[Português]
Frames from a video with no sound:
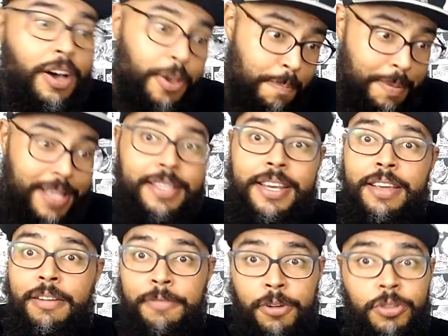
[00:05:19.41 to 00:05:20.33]
Aí o
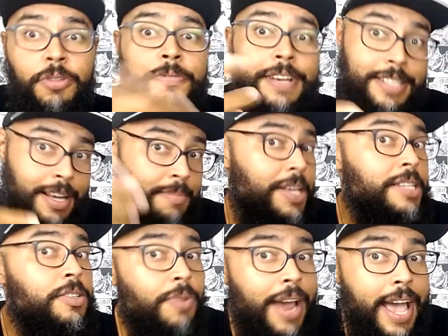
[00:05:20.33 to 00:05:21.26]
Pedrinho, ele falou, tô fazendo as
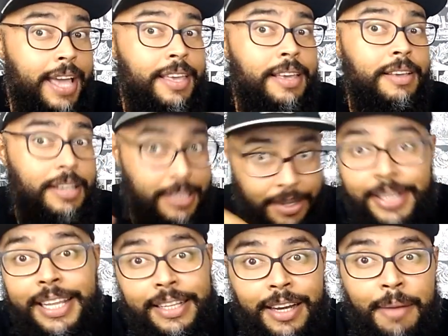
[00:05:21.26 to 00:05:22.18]
minhas track, então
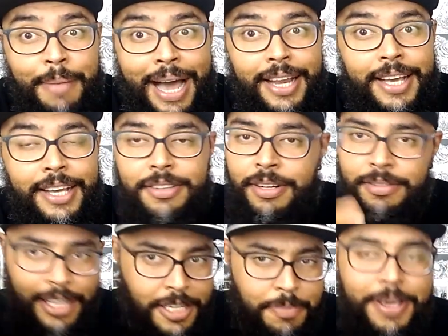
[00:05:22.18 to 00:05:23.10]
ele tá trabalhando, ele
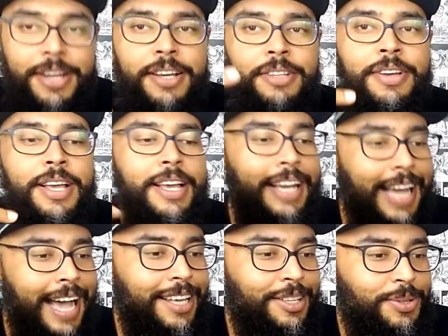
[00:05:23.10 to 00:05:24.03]
não tá esperando
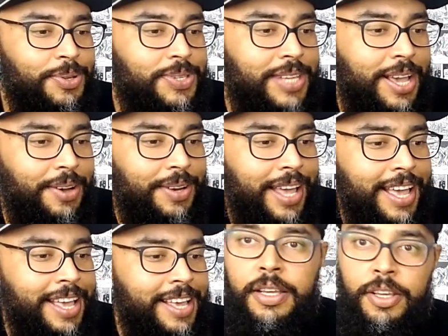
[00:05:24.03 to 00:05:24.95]
cair do céu, né?